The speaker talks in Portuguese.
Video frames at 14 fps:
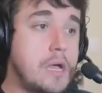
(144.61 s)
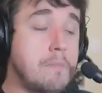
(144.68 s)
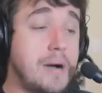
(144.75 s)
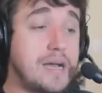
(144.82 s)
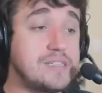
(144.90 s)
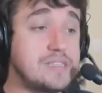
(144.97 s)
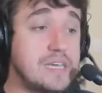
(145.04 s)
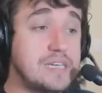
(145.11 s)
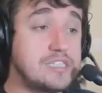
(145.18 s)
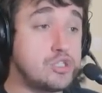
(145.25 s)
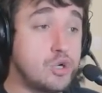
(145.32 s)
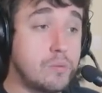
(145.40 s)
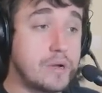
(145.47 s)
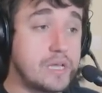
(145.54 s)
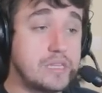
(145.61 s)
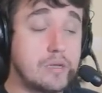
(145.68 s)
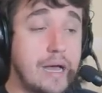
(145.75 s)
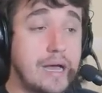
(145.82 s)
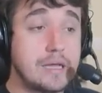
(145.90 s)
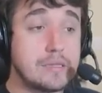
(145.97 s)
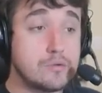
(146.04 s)
Mas esse jogo aqui,
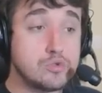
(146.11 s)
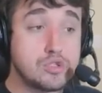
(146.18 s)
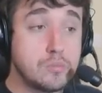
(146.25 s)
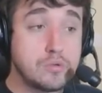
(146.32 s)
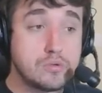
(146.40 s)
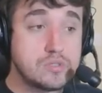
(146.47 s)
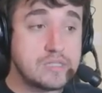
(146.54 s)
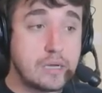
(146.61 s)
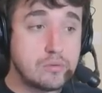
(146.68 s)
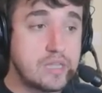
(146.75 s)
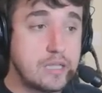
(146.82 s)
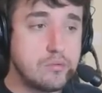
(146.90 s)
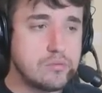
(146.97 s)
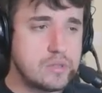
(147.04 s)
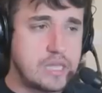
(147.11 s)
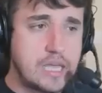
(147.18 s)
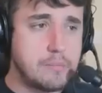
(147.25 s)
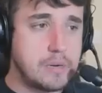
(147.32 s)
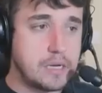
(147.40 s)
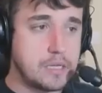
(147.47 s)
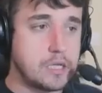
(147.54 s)
os mundos não tem um
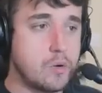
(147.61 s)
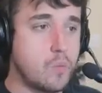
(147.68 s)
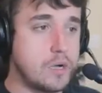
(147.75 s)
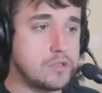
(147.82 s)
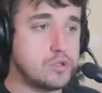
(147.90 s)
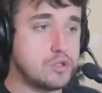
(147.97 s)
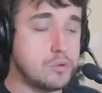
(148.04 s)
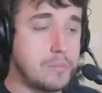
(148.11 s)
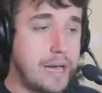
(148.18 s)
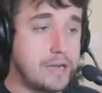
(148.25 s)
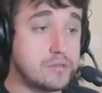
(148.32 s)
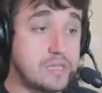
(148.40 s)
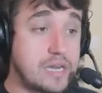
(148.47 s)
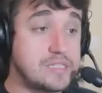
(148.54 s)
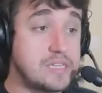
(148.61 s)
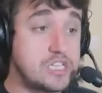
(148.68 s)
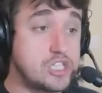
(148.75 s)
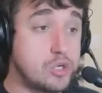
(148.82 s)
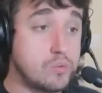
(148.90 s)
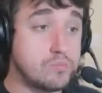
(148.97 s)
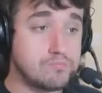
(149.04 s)
tema, enquanto no Mario 3 eles
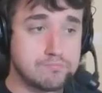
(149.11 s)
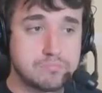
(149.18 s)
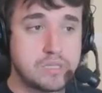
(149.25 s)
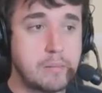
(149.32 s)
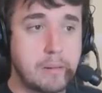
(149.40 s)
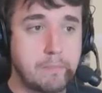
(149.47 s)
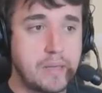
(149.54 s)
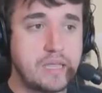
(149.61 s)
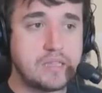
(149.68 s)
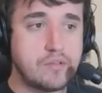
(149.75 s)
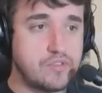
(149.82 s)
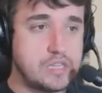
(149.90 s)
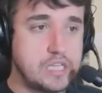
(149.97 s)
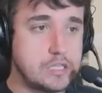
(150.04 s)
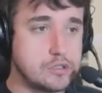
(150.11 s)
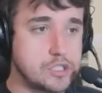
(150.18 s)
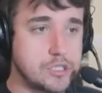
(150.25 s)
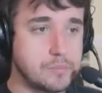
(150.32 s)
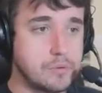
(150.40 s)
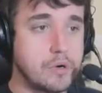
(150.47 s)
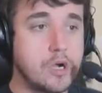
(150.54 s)
tinham um tema bem definido,
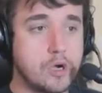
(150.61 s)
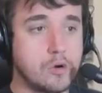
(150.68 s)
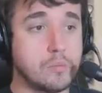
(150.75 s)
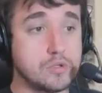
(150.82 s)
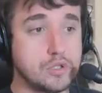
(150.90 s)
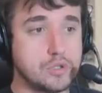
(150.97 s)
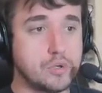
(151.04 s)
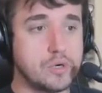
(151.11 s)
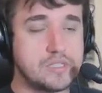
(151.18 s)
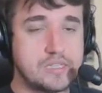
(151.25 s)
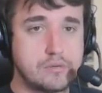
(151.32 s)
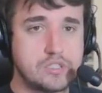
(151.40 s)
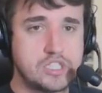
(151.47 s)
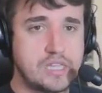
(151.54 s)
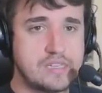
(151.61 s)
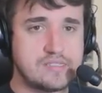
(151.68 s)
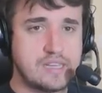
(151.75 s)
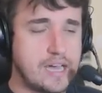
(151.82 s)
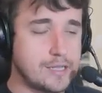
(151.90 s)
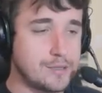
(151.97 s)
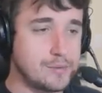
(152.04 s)
tipo, o mundo 2 era o de
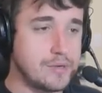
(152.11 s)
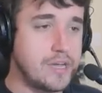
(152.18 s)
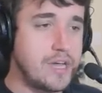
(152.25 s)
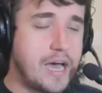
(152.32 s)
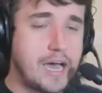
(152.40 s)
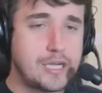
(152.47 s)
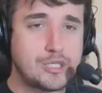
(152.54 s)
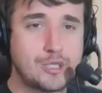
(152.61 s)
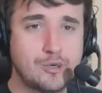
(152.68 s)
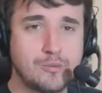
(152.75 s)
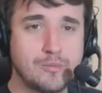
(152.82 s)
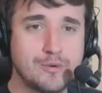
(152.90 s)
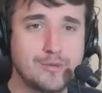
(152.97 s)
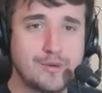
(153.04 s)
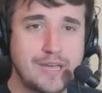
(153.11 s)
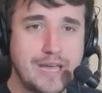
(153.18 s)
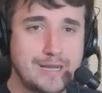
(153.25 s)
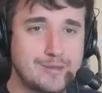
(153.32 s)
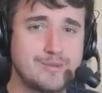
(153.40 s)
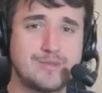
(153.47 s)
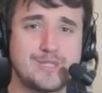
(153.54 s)
deserto, aí tinha um mundo que
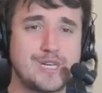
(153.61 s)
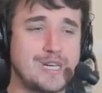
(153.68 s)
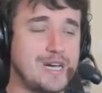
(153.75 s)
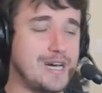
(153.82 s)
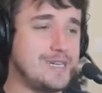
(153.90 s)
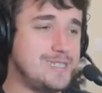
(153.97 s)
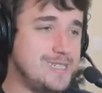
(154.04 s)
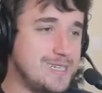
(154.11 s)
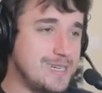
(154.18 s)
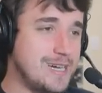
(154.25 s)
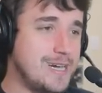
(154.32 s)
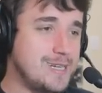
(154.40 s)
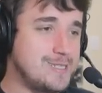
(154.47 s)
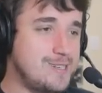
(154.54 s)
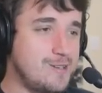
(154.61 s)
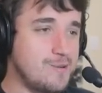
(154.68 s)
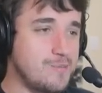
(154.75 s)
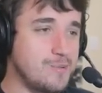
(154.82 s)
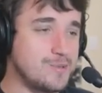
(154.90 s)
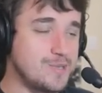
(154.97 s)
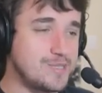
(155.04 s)
era tudo gigante, tinha um
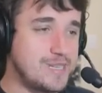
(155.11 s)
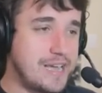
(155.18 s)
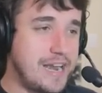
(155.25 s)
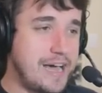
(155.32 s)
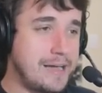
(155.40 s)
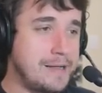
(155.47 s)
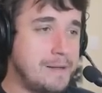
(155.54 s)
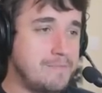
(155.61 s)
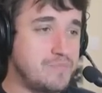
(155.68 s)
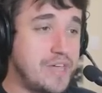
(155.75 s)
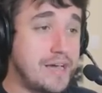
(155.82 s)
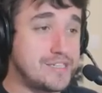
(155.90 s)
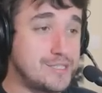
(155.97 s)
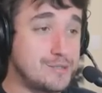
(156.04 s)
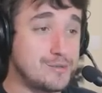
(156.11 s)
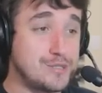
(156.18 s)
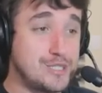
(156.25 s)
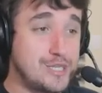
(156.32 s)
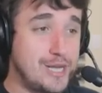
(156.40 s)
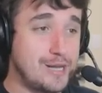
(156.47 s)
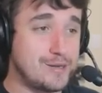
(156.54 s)
mundo, sei lá, da, do
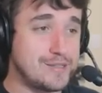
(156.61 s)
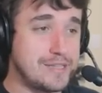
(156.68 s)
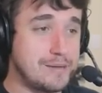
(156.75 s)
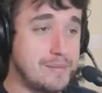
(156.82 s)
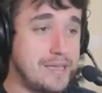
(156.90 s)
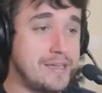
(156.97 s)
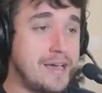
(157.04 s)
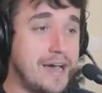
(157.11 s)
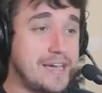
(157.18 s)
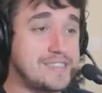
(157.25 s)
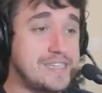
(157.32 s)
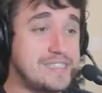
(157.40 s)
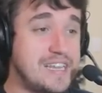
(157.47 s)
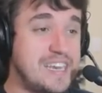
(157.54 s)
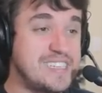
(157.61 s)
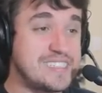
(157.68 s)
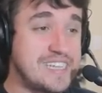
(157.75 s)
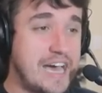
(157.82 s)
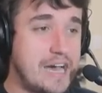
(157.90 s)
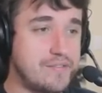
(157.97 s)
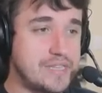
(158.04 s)
gelo também, aí você
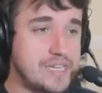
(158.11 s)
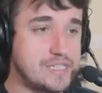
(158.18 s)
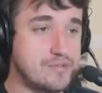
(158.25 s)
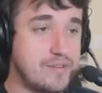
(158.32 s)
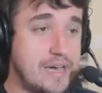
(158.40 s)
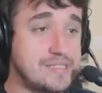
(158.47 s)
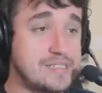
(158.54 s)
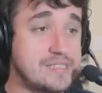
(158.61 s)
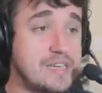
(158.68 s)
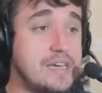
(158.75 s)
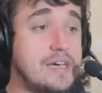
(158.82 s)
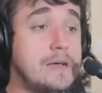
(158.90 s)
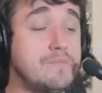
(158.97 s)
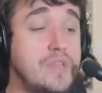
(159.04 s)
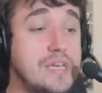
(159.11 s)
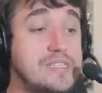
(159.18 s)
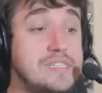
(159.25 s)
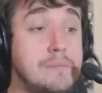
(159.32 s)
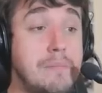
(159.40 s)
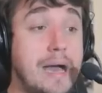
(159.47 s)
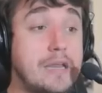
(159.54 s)
deslizava nas fases.
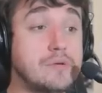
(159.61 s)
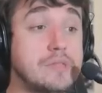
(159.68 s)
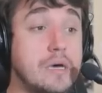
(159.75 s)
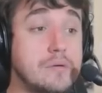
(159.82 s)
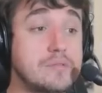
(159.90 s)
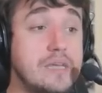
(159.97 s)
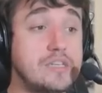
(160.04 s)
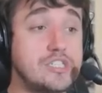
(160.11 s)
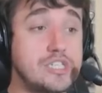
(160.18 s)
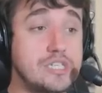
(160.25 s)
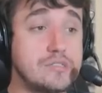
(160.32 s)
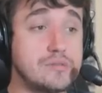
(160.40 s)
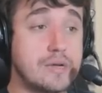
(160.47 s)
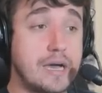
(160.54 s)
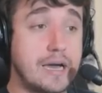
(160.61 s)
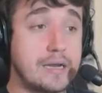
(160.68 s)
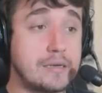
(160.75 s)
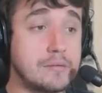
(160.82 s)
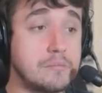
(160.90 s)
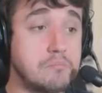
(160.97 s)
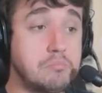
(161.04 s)
Esse Mario não tem disso,
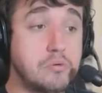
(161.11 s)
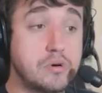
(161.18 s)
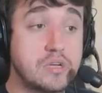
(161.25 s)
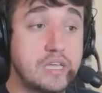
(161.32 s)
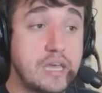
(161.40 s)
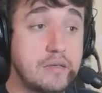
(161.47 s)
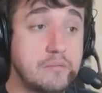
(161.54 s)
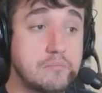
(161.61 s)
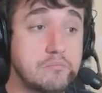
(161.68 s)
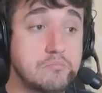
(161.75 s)
cara. Por quê?